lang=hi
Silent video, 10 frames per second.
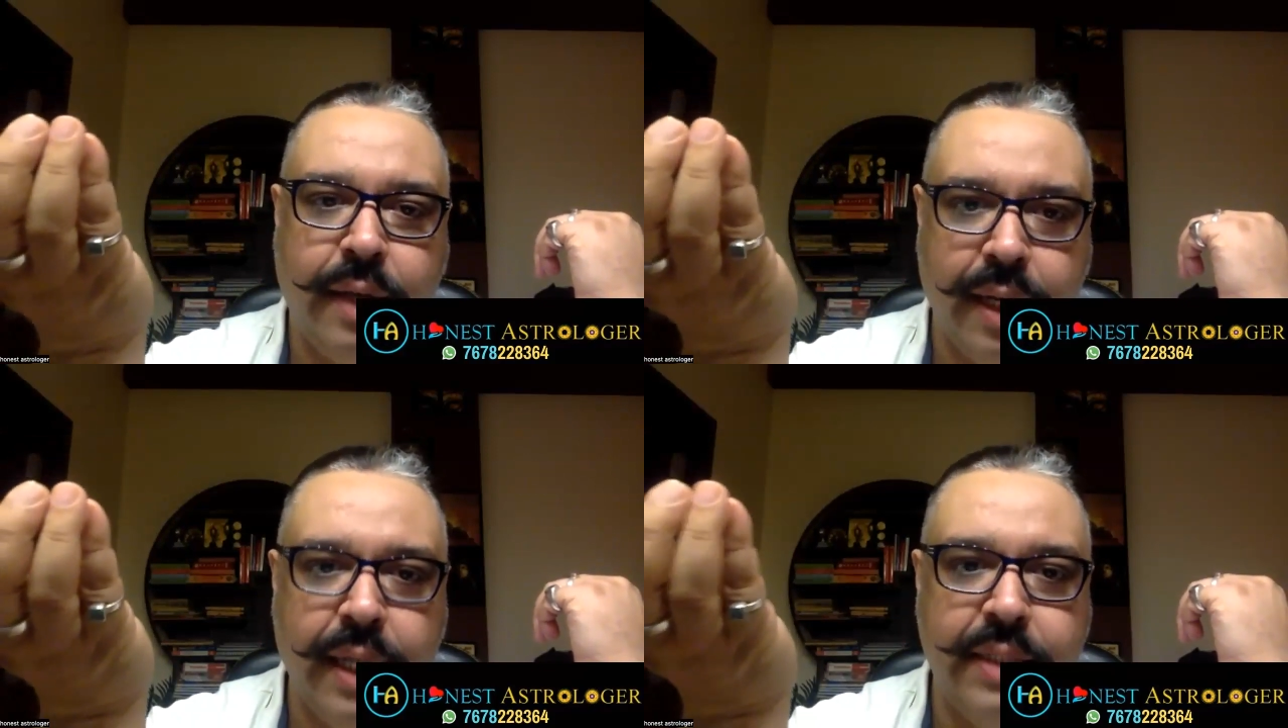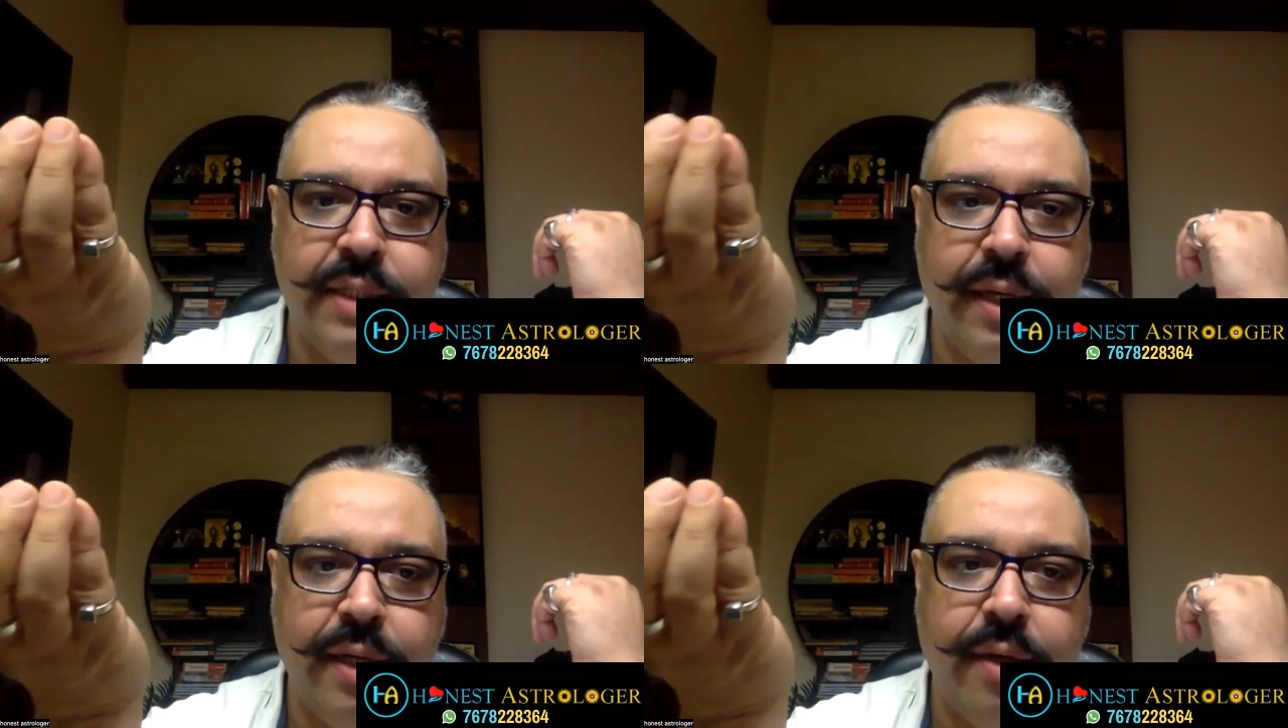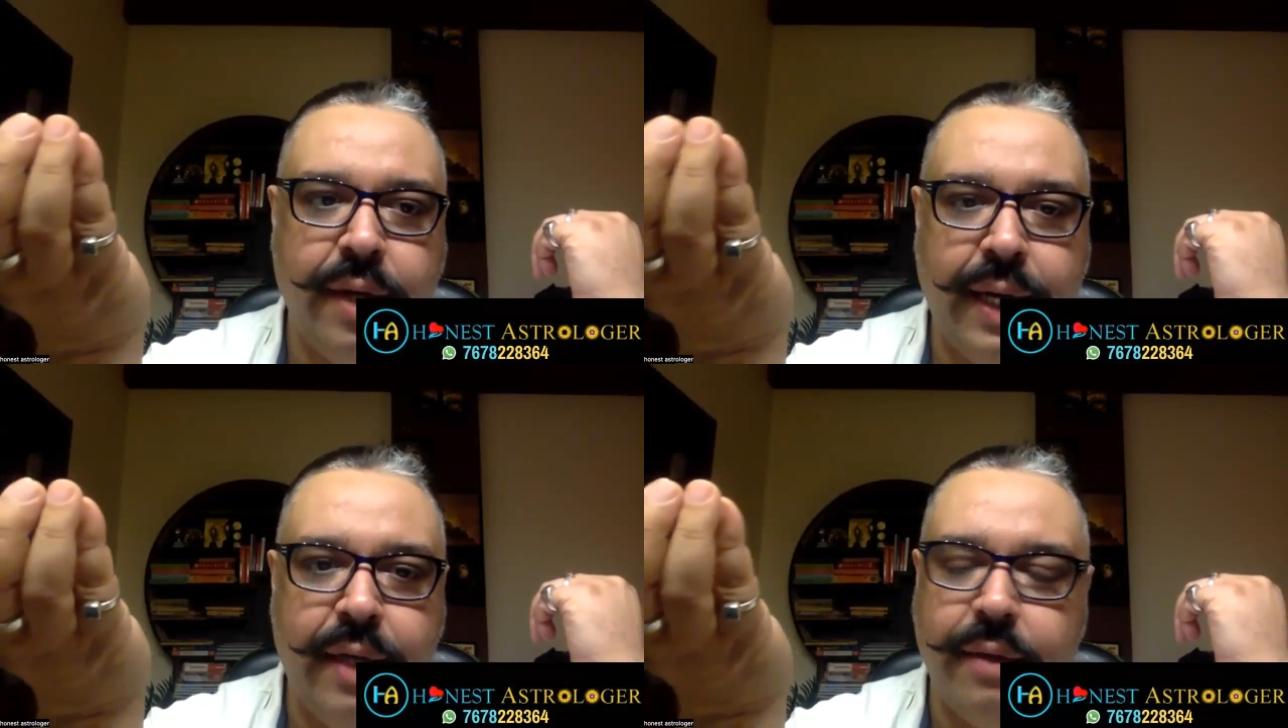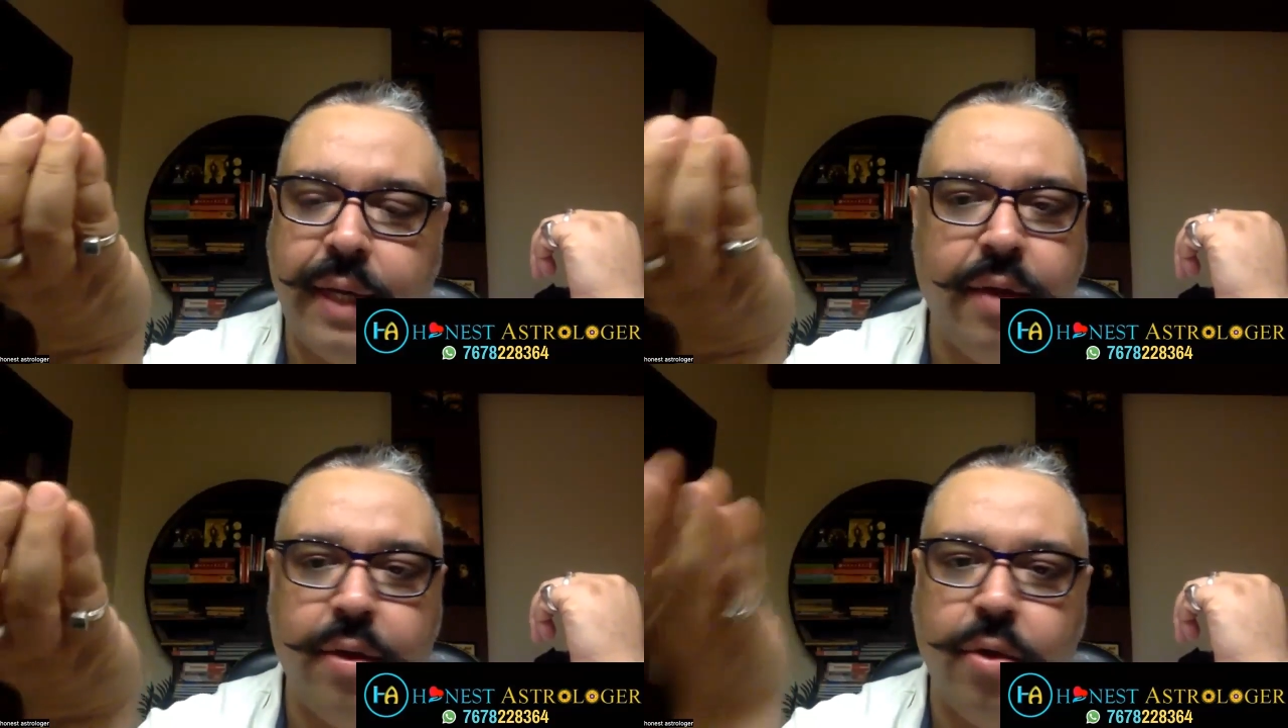गंगा जल इन योर हैंड यू
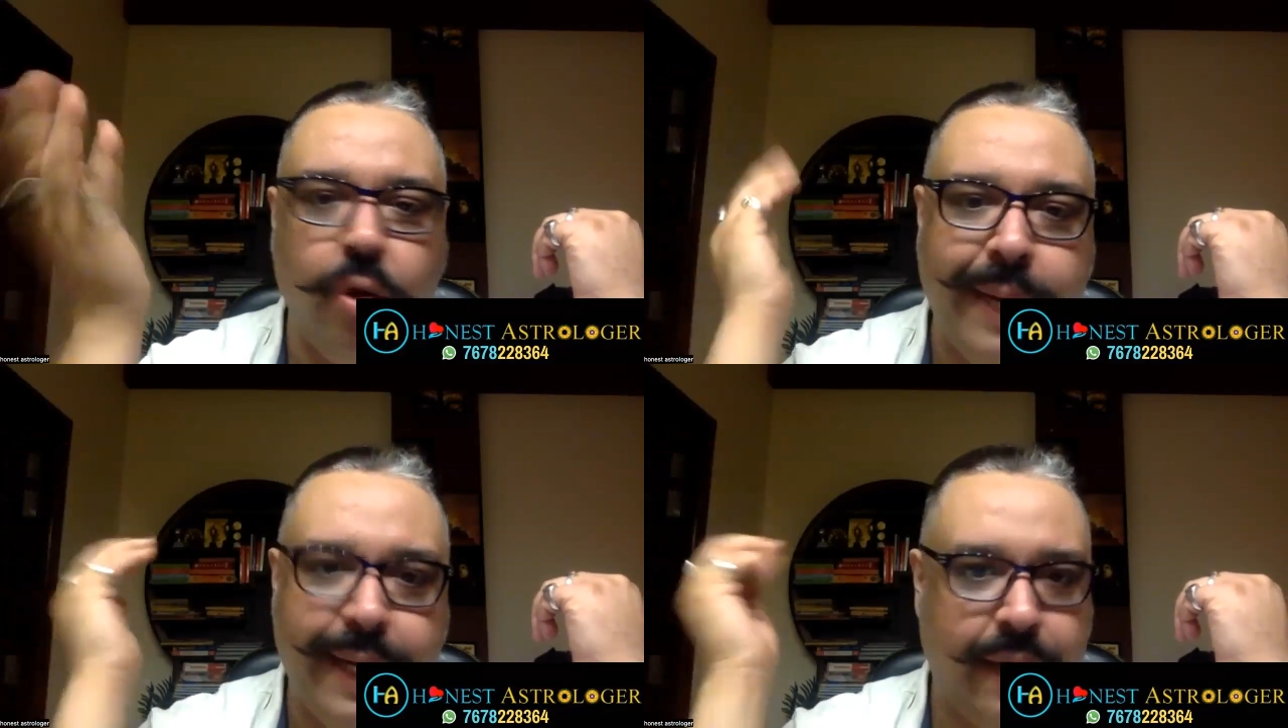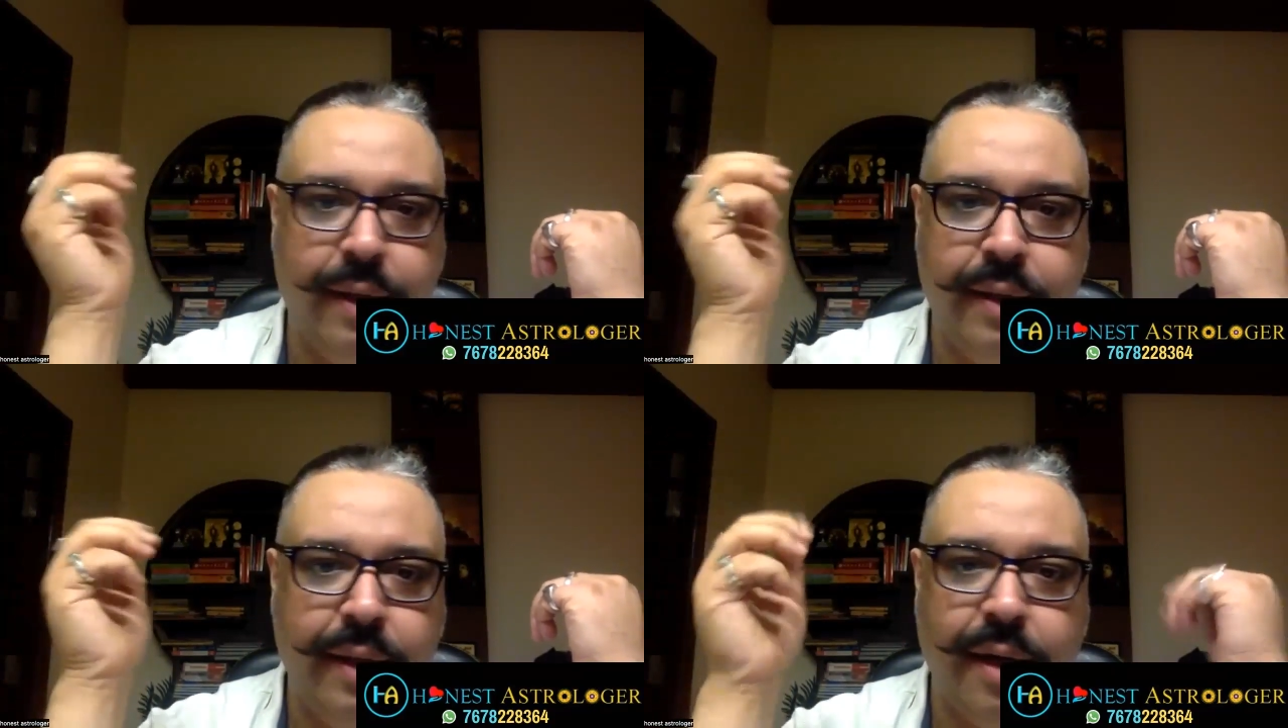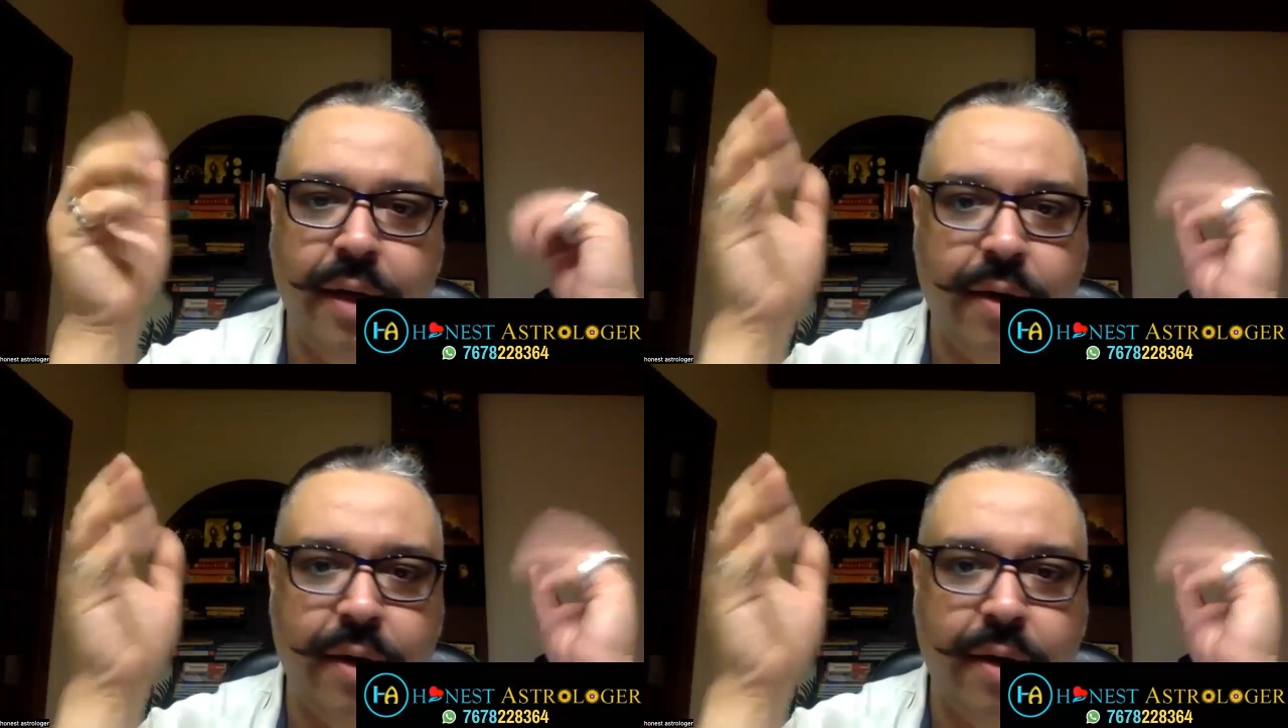कैन नॉट गो बैक देर आर